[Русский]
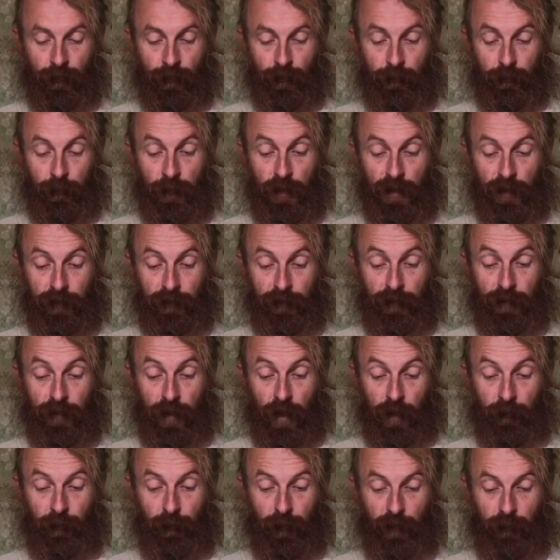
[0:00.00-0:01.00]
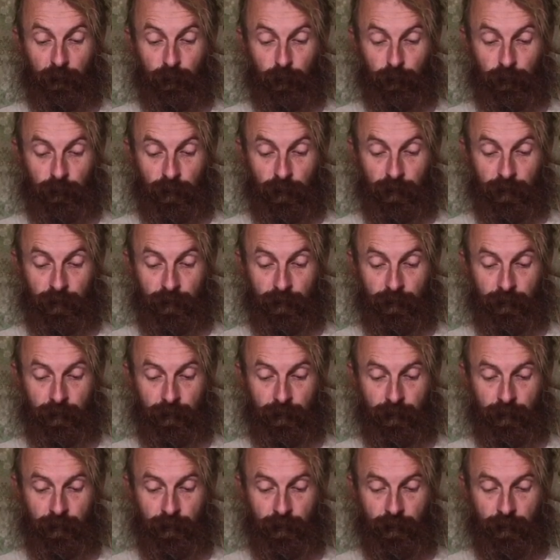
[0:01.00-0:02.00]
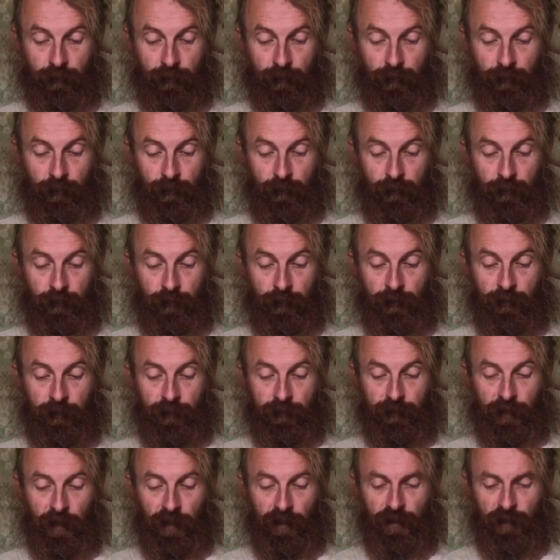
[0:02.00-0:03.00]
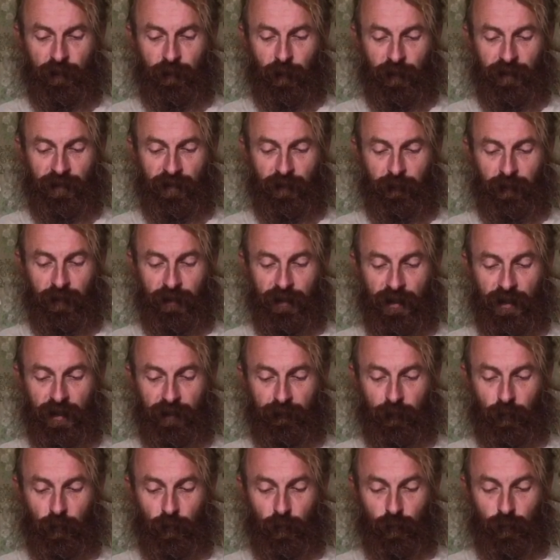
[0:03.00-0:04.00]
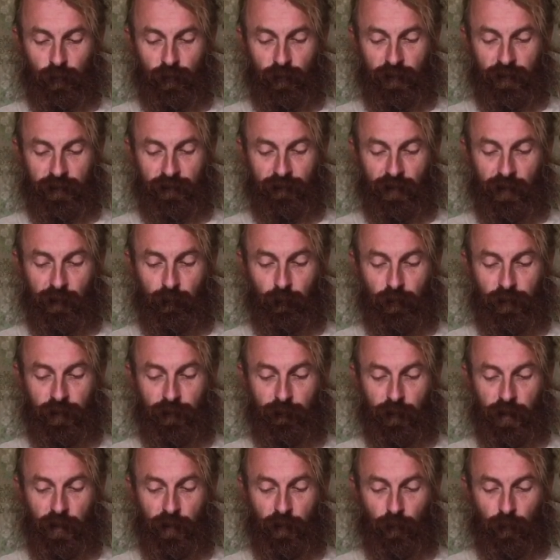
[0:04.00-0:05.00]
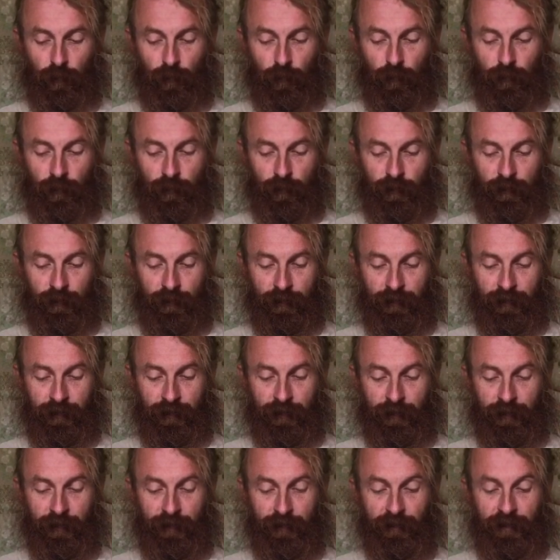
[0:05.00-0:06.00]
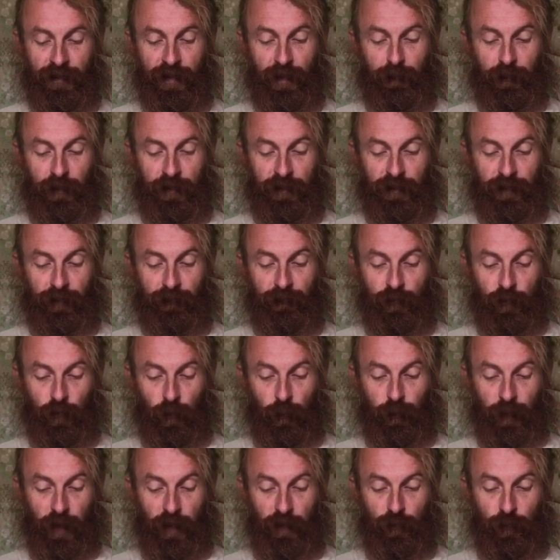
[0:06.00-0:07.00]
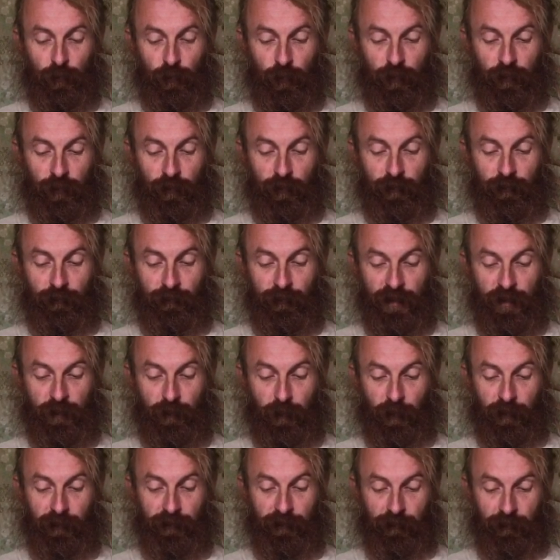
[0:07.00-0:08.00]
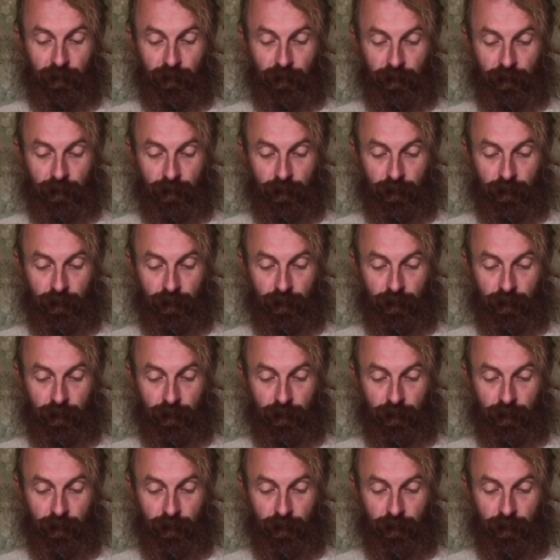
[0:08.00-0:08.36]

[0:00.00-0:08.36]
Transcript: «Меня-то как припутали?» «Скажи спасибо немцу да своему земляку. Немец-то все пронюхал, выспросил».